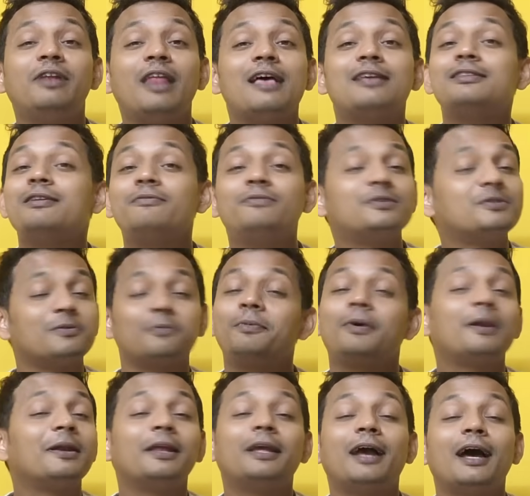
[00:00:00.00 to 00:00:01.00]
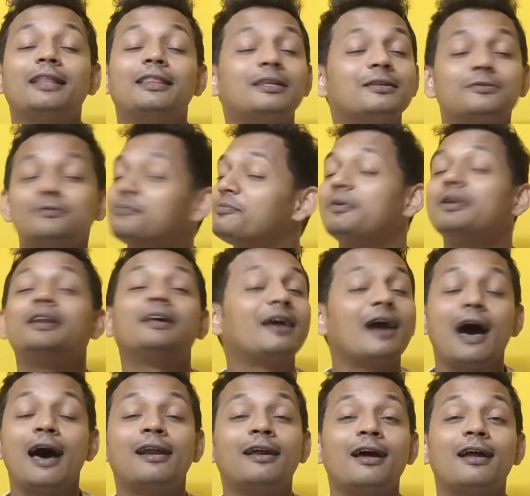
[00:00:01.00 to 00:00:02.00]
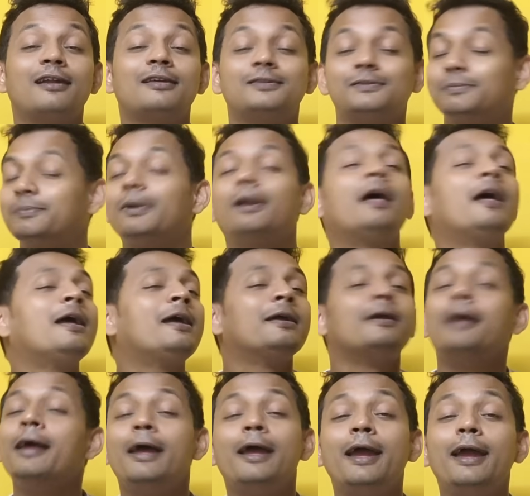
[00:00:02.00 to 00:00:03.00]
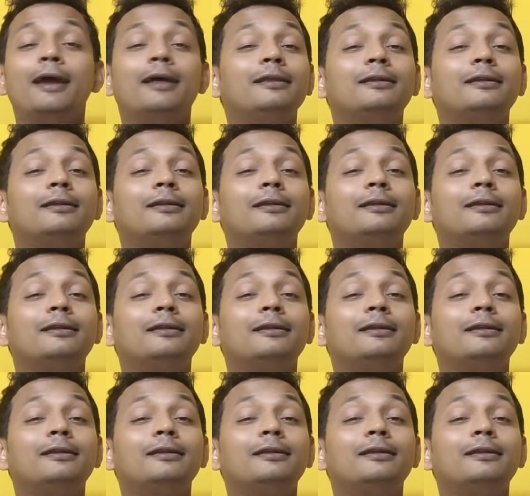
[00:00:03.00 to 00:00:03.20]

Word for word: ఫిలాసఫీ సూపర్ నీ కథ సూపర్ నీ కార్ఖానా సూపర్ హే